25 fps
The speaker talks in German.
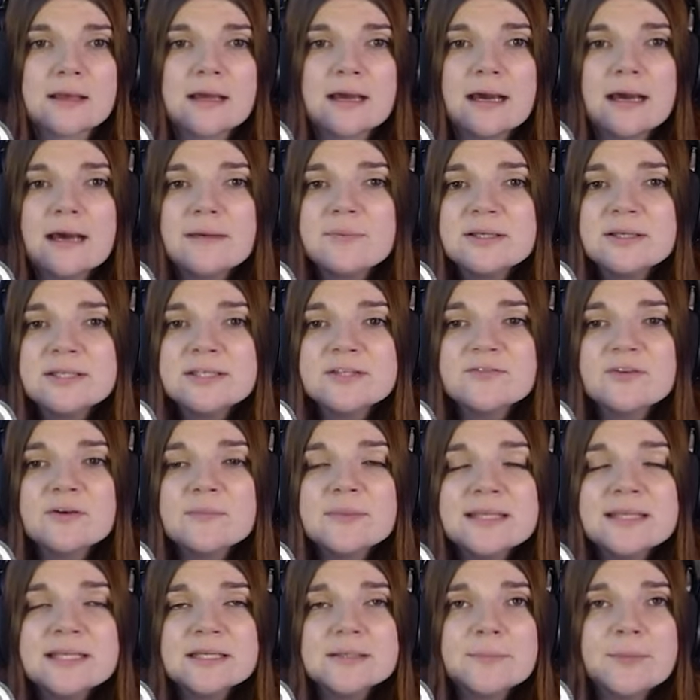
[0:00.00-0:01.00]
Aber die
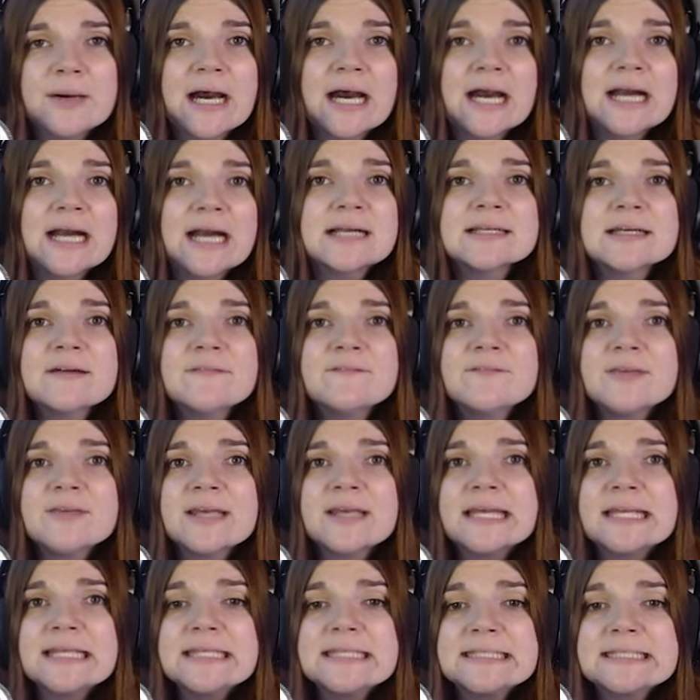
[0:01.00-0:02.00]
Familie Parker
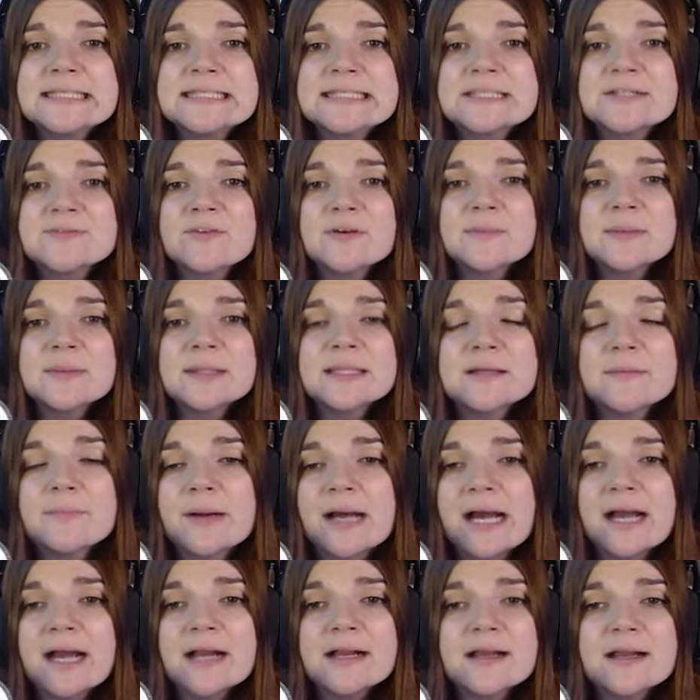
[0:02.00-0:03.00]
wäre nicht die Familie
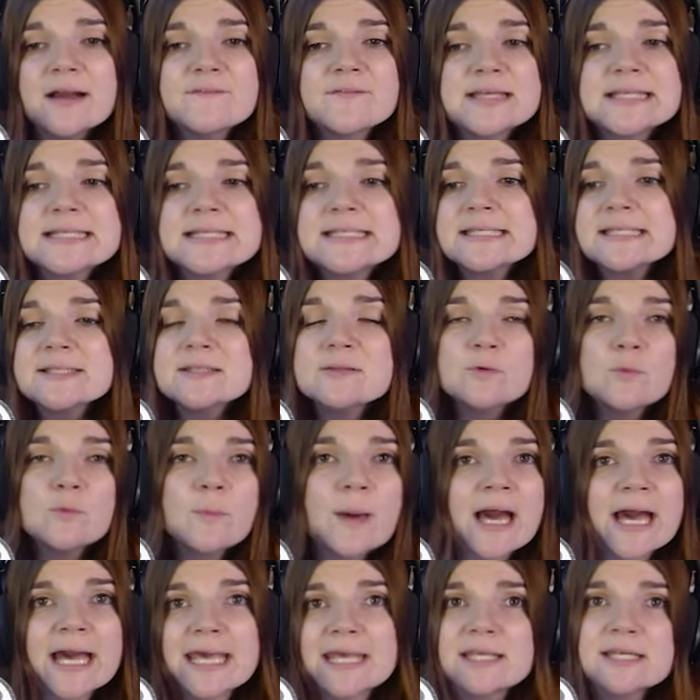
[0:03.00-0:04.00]
Parker, wenn sich die
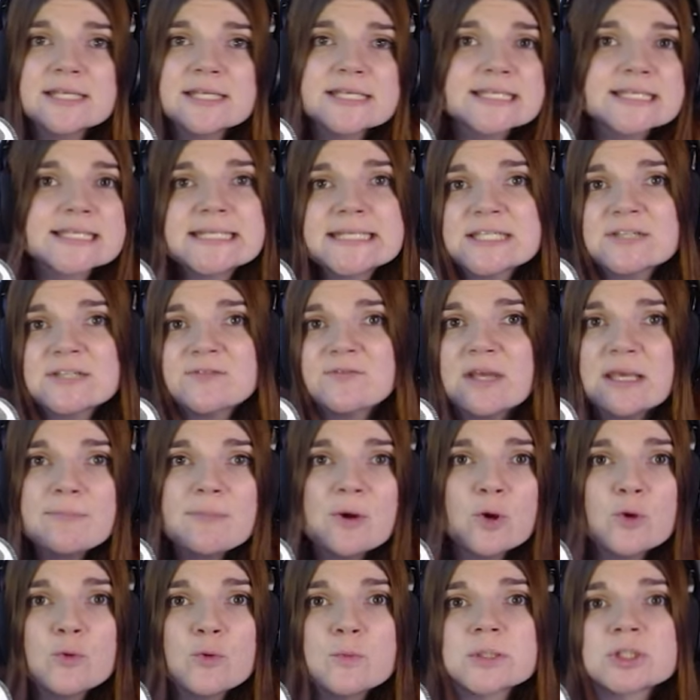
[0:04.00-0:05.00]
Übereignisse nicht wie
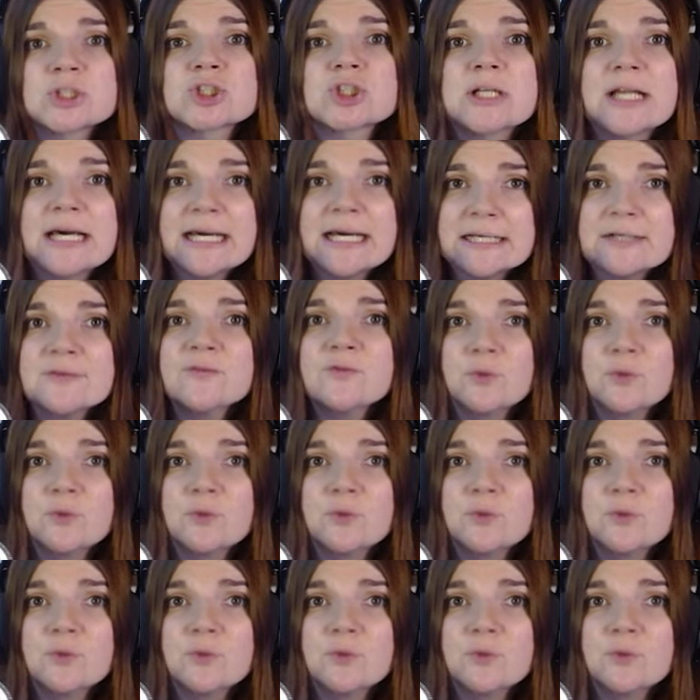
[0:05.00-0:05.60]
immer überschlagen